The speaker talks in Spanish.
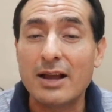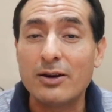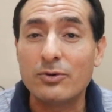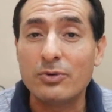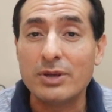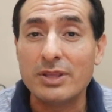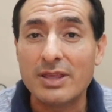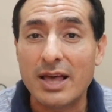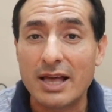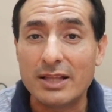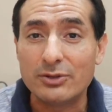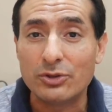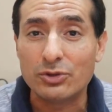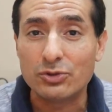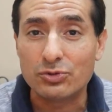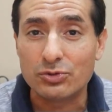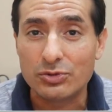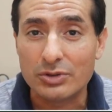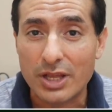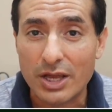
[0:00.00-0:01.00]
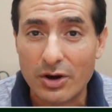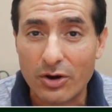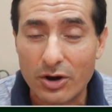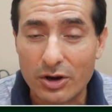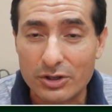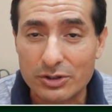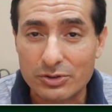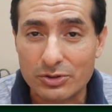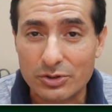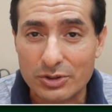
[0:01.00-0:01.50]
cuidando su
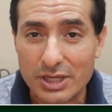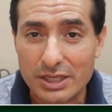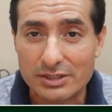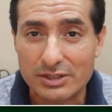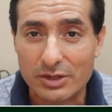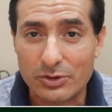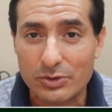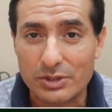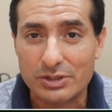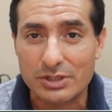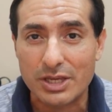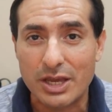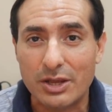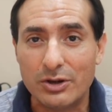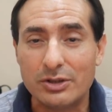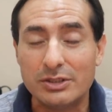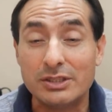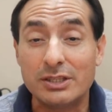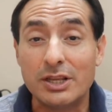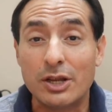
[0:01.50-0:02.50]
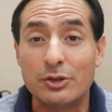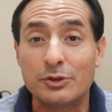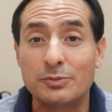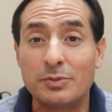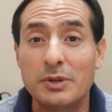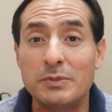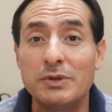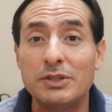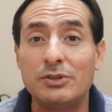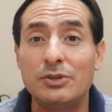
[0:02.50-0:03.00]
negocio y así lo hicieron y se los
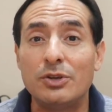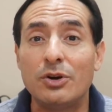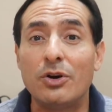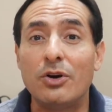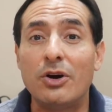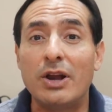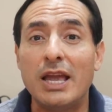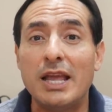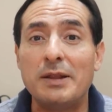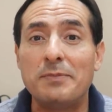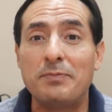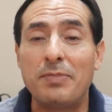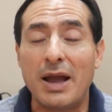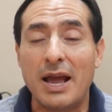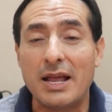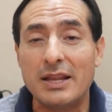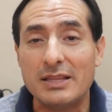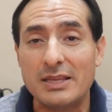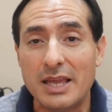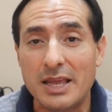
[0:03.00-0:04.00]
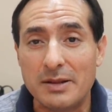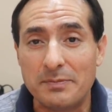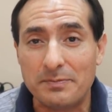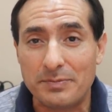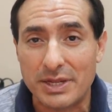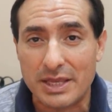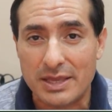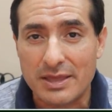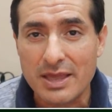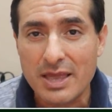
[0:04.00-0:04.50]
permitió el PAN y el
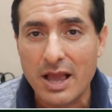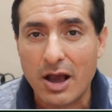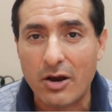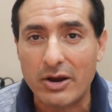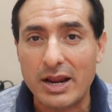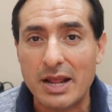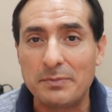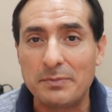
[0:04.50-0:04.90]
PRI. Ahora, el